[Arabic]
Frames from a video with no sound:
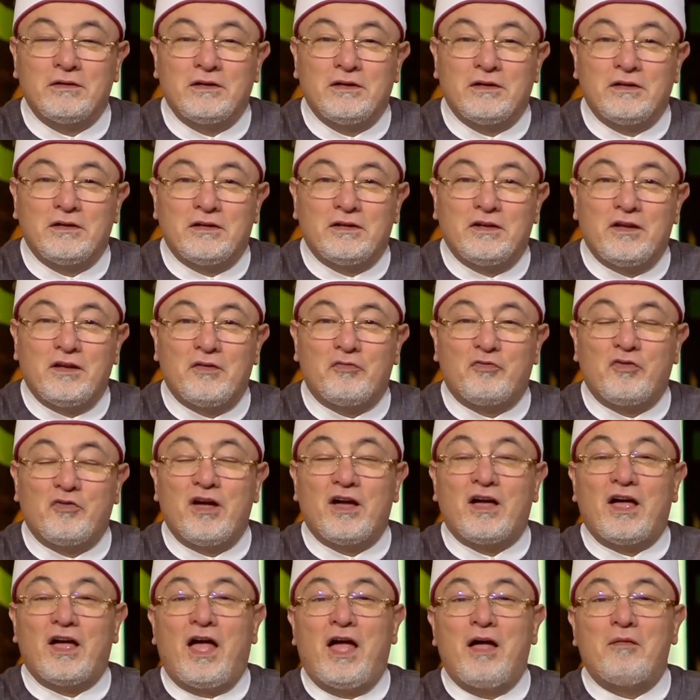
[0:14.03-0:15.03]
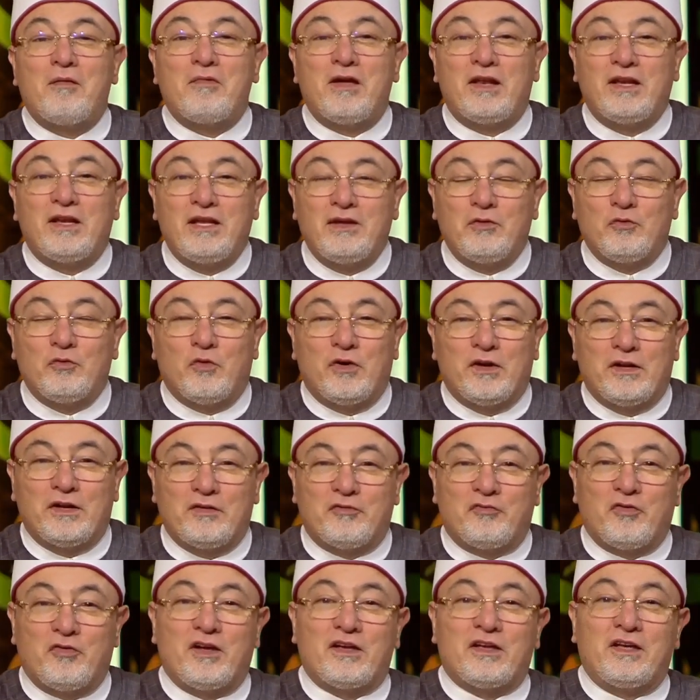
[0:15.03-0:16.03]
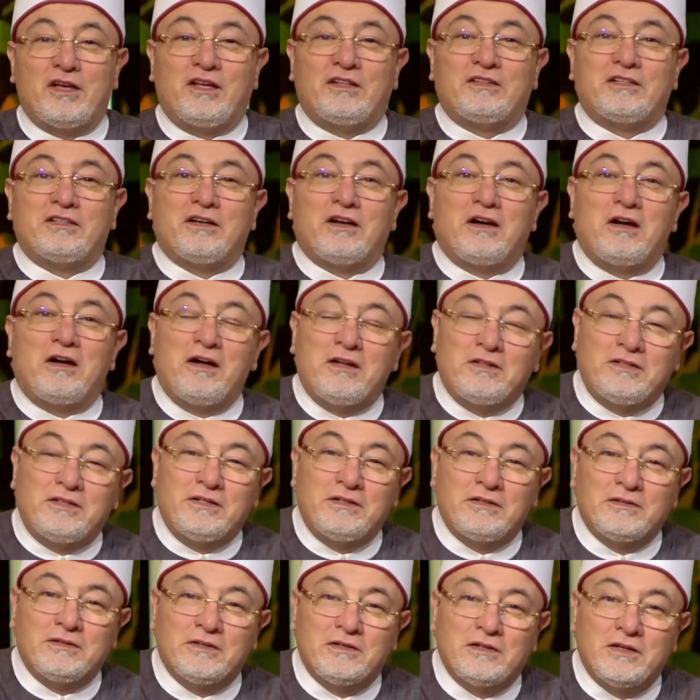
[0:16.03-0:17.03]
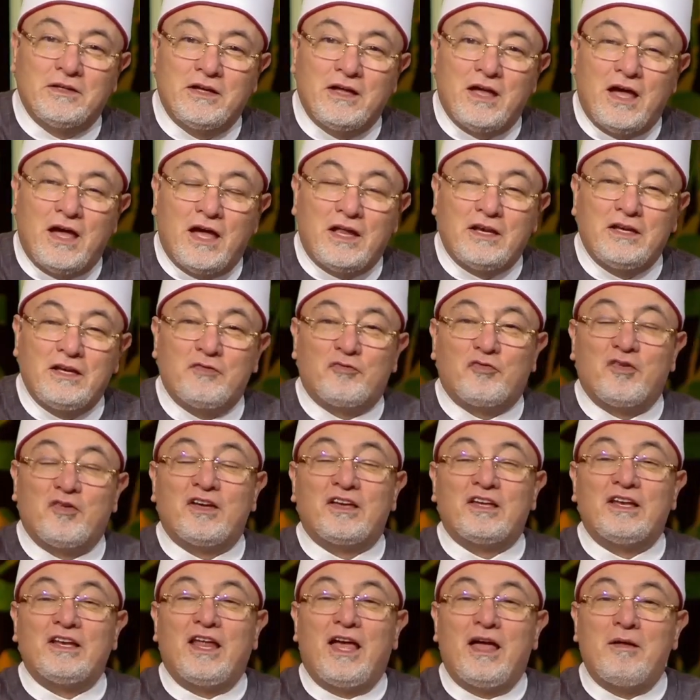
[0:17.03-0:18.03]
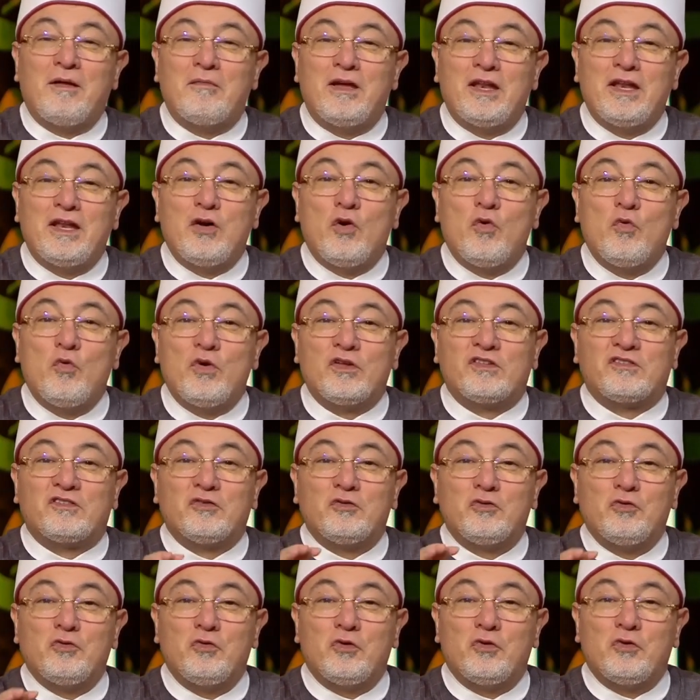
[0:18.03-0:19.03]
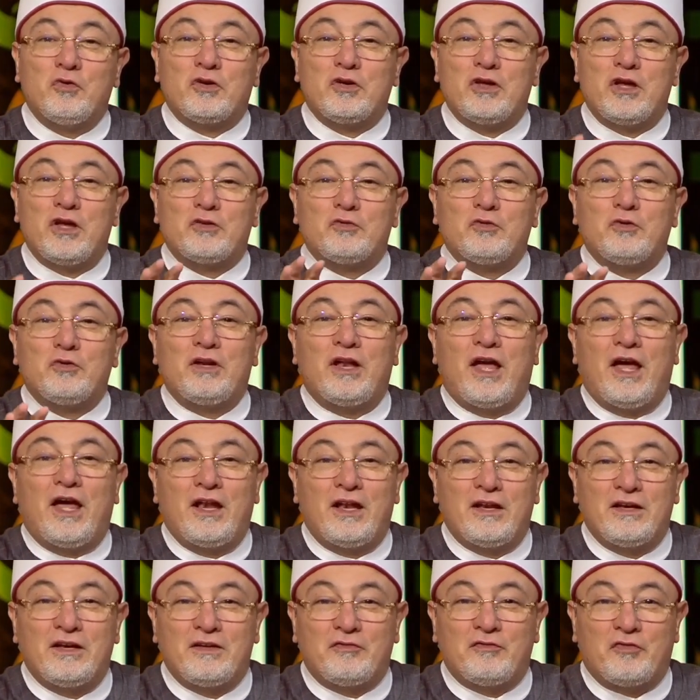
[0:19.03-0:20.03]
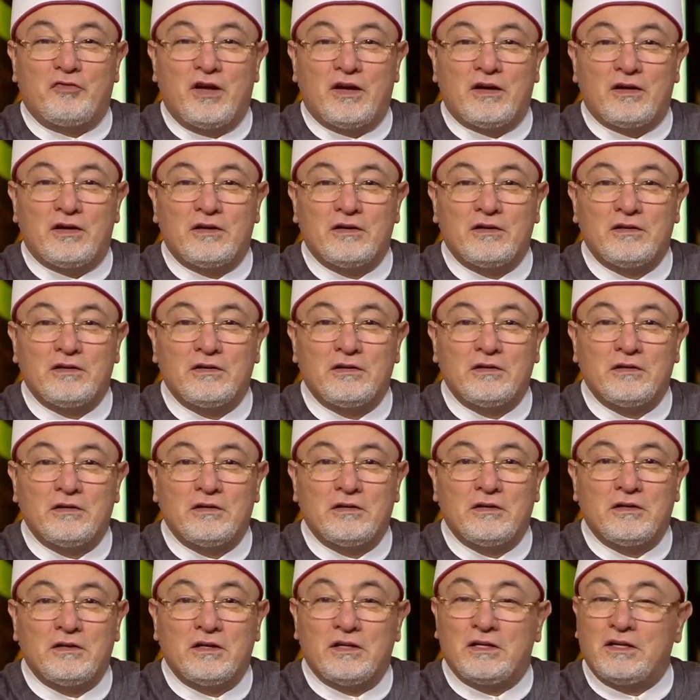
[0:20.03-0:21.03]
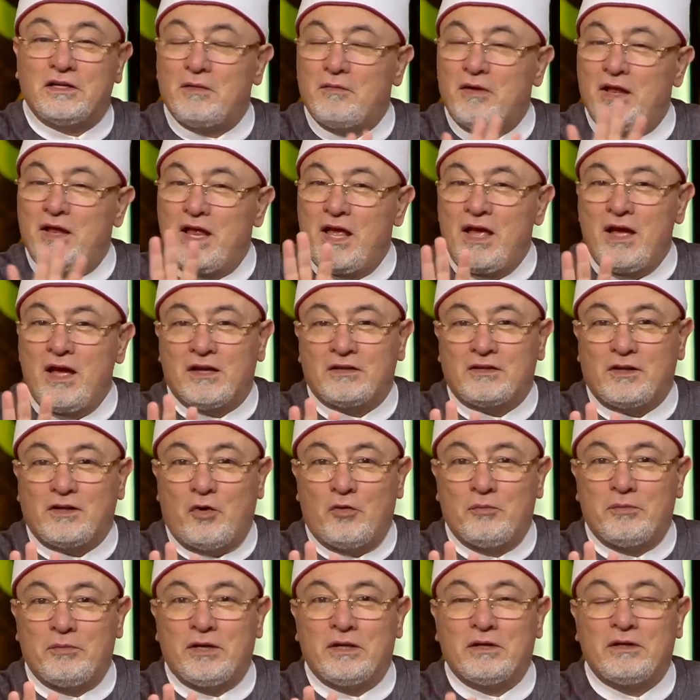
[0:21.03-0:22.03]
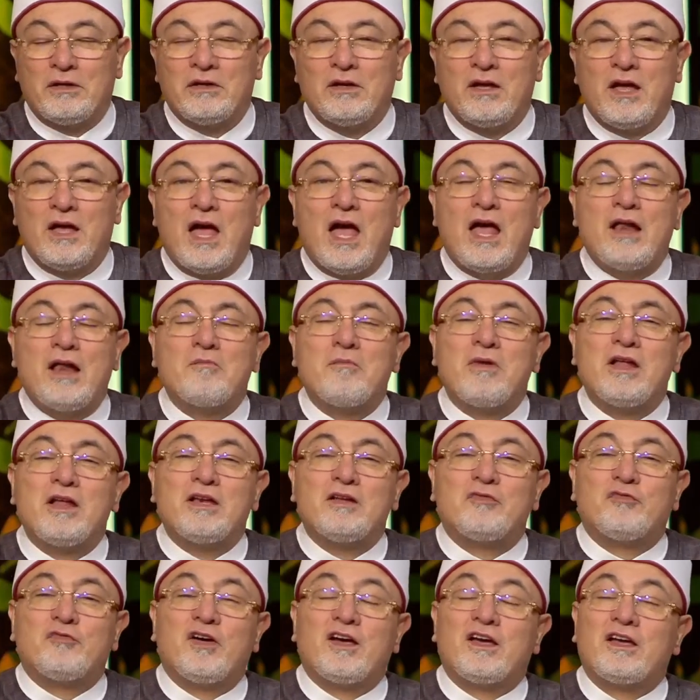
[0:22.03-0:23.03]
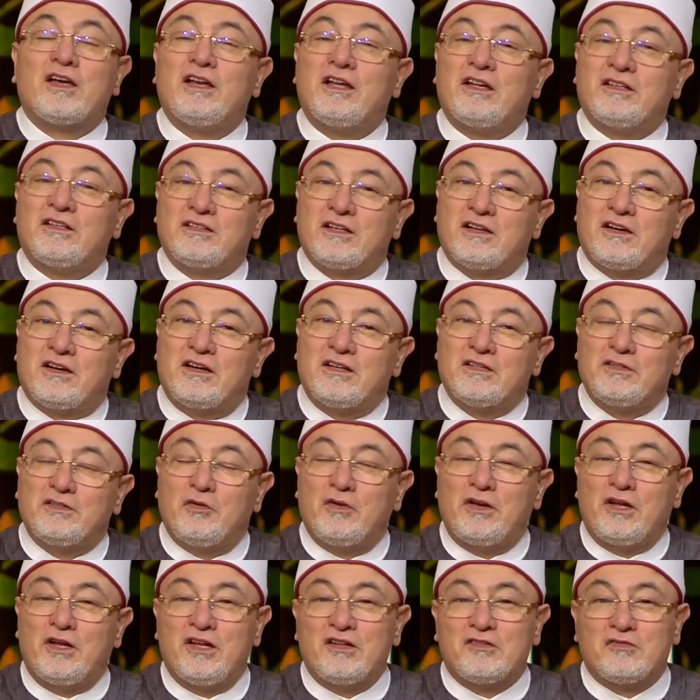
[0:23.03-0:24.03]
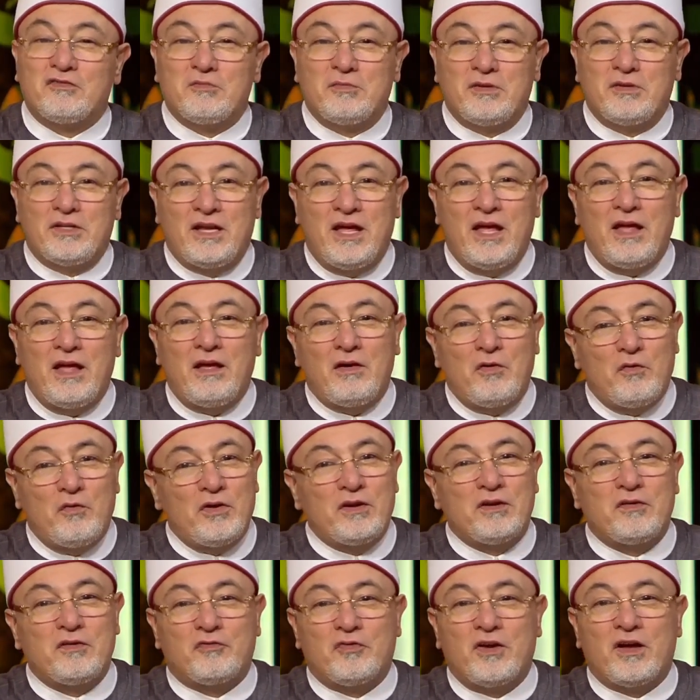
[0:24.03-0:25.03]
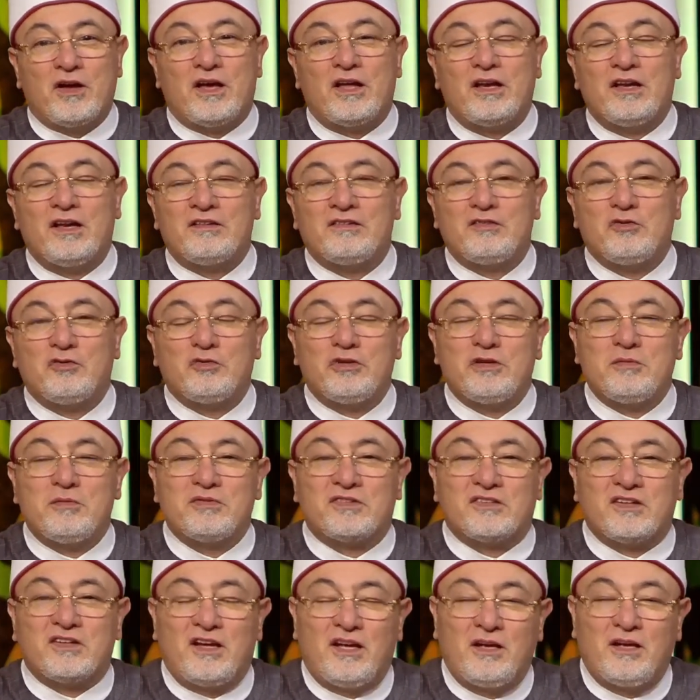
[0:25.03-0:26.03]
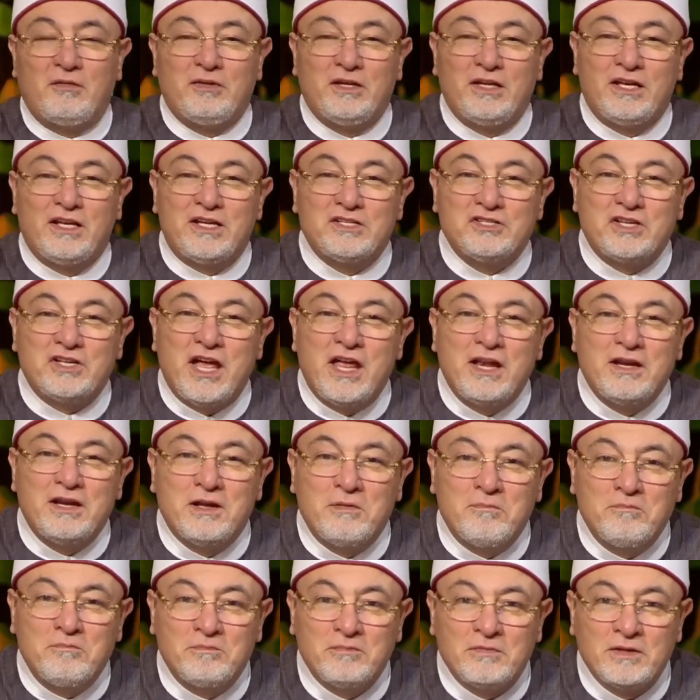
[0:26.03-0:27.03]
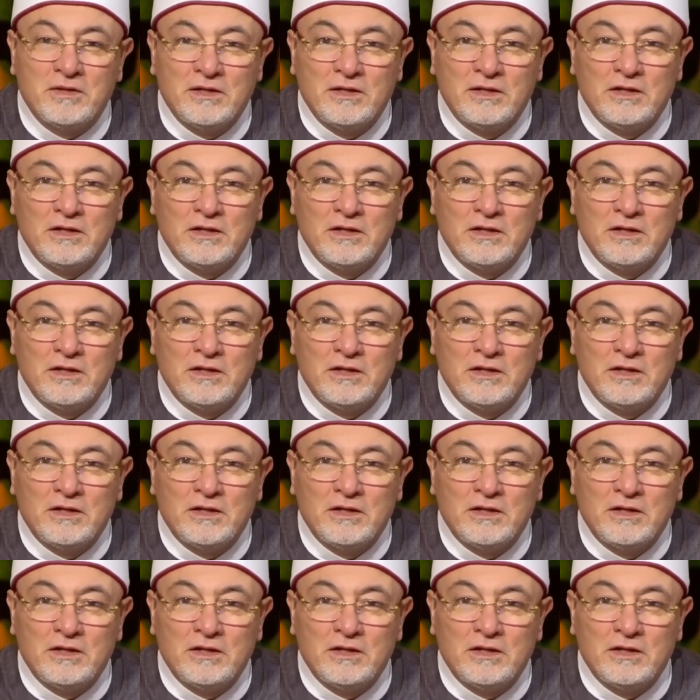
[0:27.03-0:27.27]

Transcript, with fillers: نفاق عملي ونفاق اعتقادي النفاق العملي هو سلوك يدل على النفاق إنما لا يقطع به أما النفاق الاعتقادي والعياذ بالله هو النفاق الذي يودي بصاحبه إلى جهنم نعم.